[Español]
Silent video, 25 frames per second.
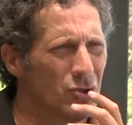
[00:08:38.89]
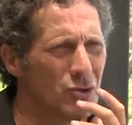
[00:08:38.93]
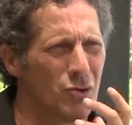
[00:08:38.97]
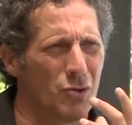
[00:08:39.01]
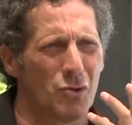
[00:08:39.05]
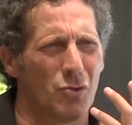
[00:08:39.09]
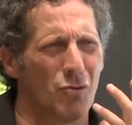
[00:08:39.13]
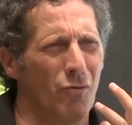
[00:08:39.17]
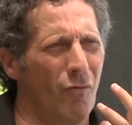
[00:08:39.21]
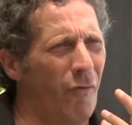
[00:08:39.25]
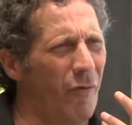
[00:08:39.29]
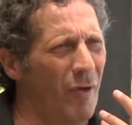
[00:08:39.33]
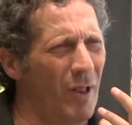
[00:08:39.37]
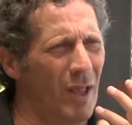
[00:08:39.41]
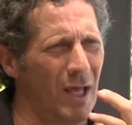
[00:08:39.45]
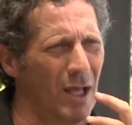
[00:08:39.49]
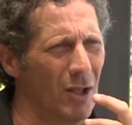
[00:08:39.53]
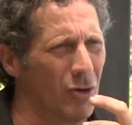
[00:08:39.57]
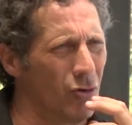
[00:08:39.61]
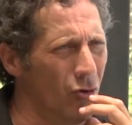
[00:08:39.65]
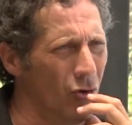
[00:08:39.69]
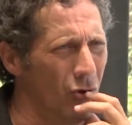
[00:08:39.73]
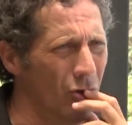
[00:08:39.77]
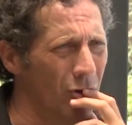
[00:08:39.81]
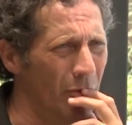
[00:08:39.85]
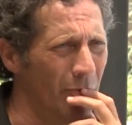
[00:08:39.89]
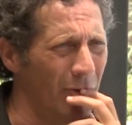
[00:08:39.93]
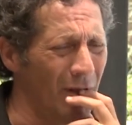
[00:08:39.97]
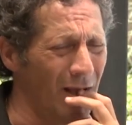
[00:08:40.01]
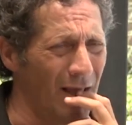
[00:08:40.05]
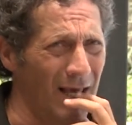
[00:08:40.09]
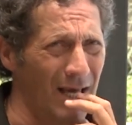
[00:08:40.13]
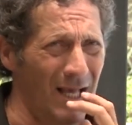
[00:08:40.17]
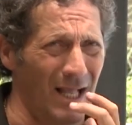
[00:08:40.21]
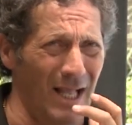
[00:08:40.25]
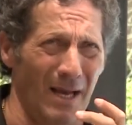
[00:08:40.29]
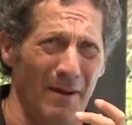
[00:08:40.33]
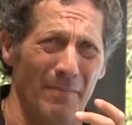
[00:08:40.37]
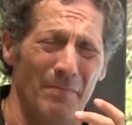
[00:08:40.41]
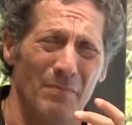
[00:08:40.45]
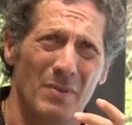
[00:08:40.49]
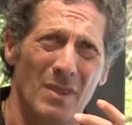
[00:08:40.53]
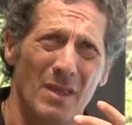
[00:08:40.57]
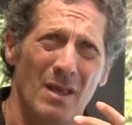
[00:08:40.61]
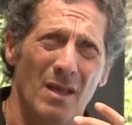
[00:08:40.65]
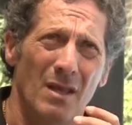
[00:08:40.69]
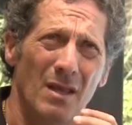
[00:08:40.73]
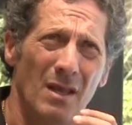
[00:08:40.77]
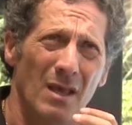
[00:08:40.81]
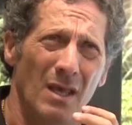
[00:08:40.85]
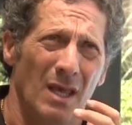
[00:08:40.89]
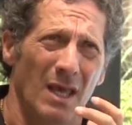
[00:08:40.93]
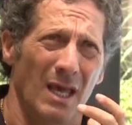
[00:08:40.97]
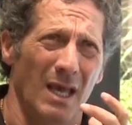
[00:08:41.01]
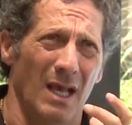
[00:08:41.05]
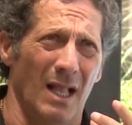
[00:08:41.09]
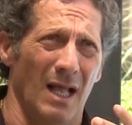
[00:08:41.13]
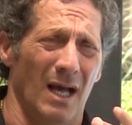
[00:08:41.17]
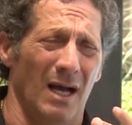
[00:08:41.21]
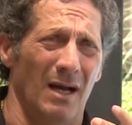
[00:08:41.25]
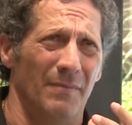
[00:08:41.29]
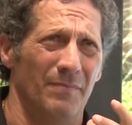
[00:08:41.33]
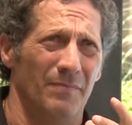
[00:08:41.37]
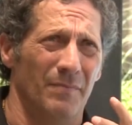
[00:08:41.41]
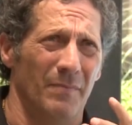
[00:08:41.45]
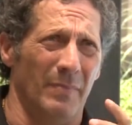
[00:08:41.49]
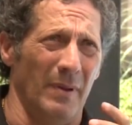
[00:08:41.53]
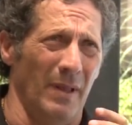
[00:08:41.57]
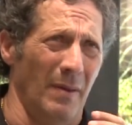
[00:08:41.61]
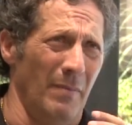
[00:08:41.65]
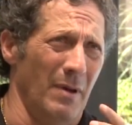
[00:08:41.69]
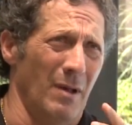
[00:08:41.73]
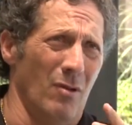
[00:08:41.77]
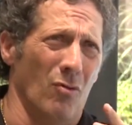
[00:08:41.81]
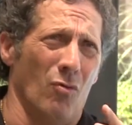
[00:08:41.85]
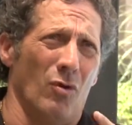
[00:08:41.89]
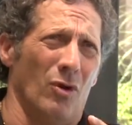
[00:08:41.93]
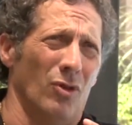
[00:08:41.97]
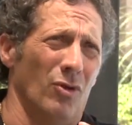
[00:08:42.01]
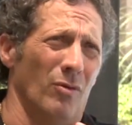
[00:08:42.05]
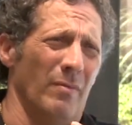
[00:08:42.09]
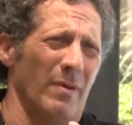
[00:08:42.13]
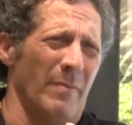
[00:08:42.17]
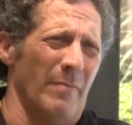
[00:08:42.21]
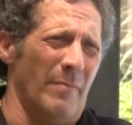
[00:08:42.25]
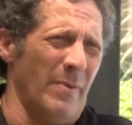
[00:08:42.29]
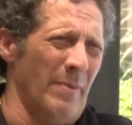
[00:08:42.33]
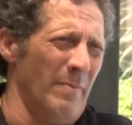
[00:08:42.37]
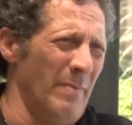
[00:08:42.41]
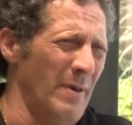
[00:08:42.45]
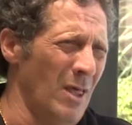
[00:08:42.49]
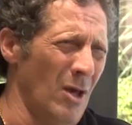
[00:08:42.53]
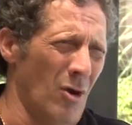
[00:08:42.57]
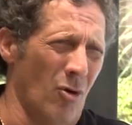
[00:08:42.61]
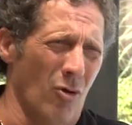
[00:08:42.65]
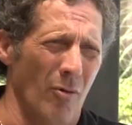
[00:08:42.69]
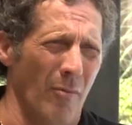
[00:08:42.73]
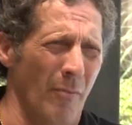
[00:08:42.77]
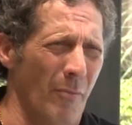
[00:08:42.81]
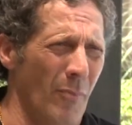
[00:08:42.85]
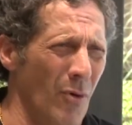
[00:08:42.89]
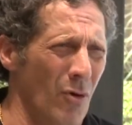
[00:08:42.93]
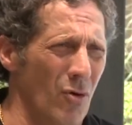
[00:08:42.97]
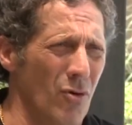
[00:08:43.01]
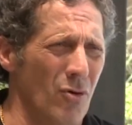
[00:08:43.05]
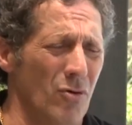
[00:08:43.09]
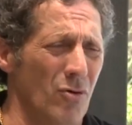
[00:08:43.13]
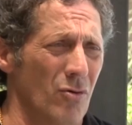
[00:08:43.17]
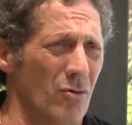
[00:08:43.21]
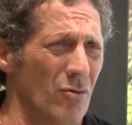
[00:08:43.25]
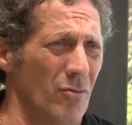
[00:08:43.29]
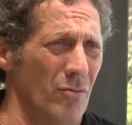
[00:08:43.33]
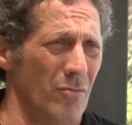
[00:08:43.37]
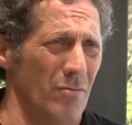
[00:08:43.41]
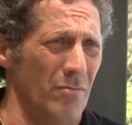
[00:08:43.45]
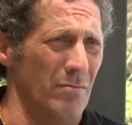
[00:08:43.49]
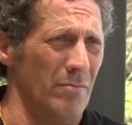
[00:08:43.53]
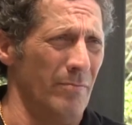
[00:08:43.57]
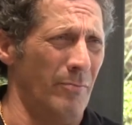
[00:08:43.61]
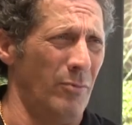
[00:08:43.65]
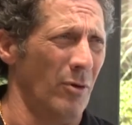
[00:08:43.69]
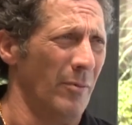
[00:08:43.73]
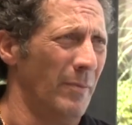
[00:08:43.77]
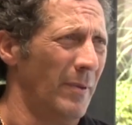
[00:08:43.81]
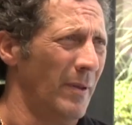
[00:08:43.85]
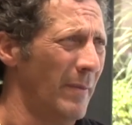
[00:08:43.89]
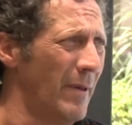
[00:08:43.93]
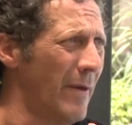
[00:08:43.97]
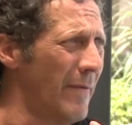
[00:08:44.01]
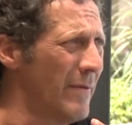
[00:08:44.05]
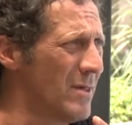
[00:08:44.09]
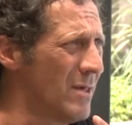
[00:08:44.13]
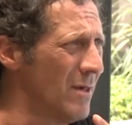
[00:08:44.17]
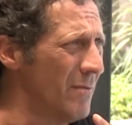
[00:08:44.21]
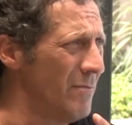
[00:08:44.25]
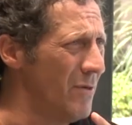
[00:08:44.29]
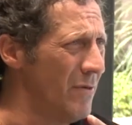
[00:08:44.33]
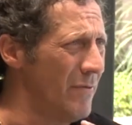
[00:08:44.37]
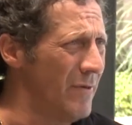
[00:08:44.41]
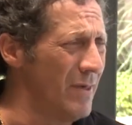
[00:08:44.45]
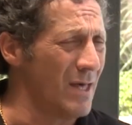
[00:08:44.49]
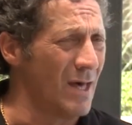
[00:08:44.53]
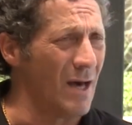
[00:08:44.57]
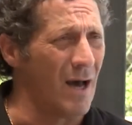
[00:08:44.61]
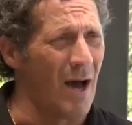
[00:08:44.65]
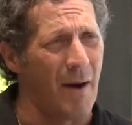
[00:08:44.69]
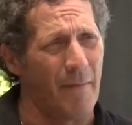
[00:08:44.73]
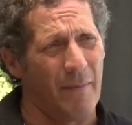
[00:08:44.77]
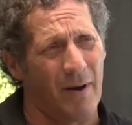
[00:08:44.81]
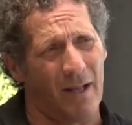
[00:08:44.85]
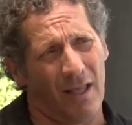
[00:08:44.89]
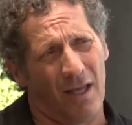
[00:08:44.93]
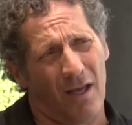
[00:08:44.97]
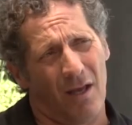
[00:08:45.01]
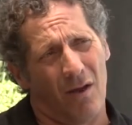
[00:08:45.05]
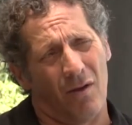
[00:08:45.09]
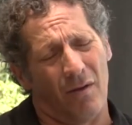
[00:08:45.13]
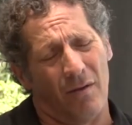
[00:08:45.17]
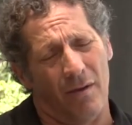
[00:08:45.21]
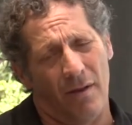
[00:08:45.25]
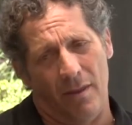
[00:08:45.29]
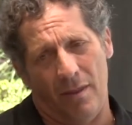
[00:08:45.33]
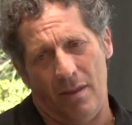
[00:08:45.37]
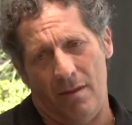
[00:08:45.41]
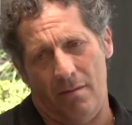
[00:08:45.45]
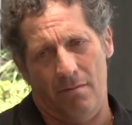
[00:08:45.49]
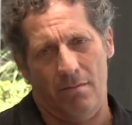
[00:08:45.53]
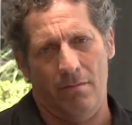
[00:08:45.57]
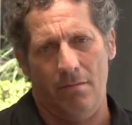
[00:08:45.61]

Yo sufría todo porque era, era primero cuando me, descompongo por primera vez en mi vida, amanezco, eh,